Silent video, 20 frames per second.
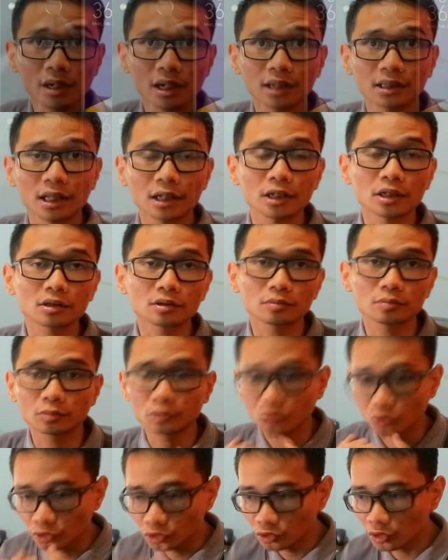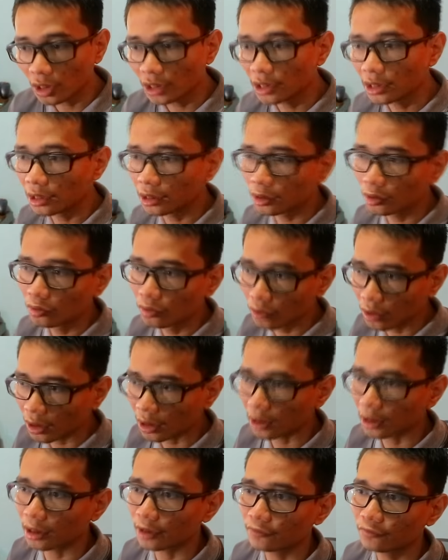bilang tadi, tujuan dari gue
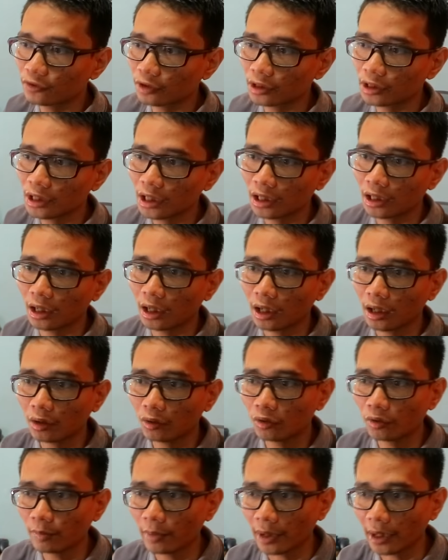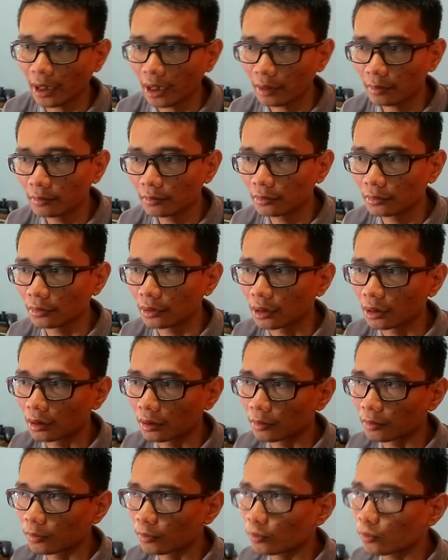nge-review ini adalah gue pengen
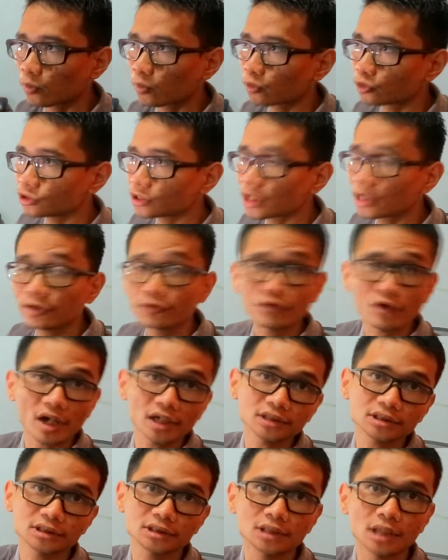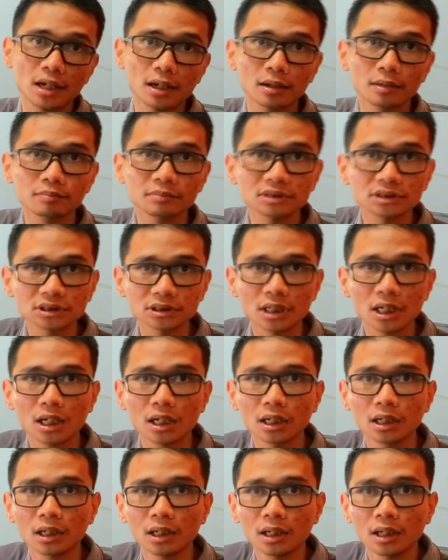uh, punya device yang
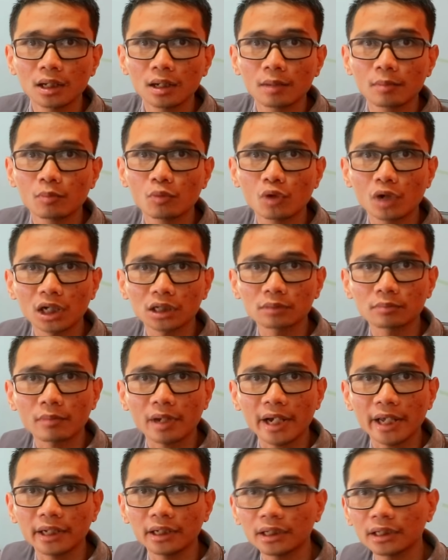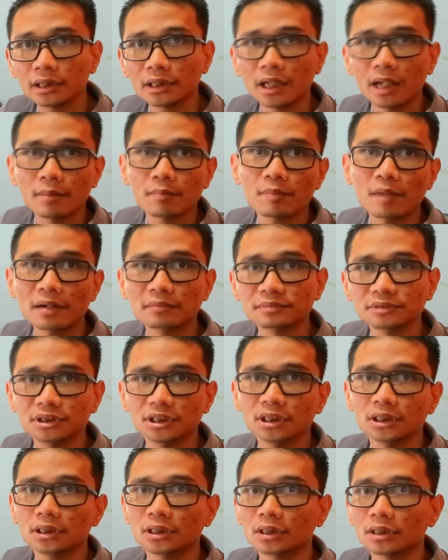bisa buat mainin game
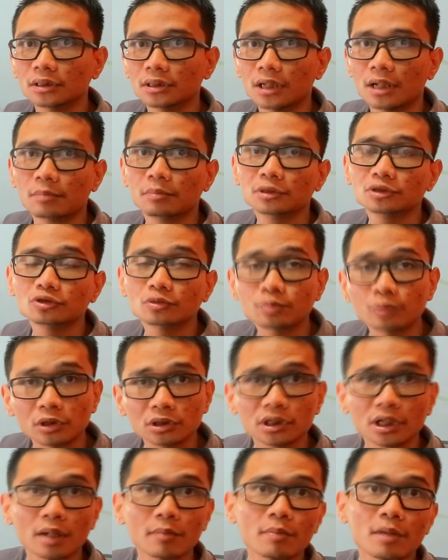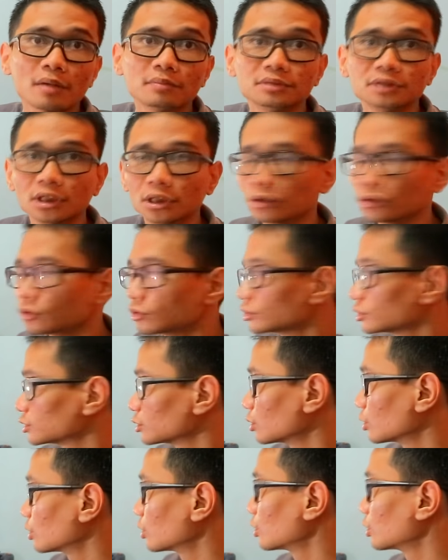PUBG dan mensupport game PUBG itu.
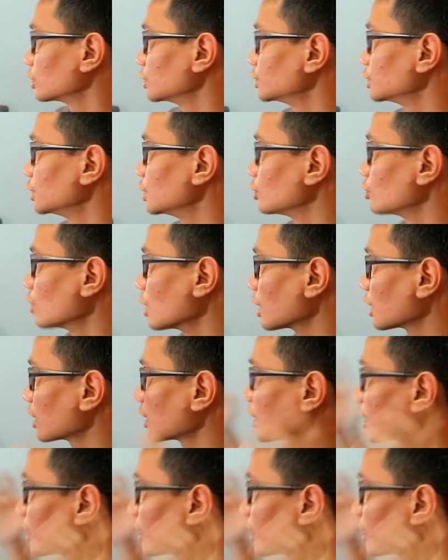So di sini gue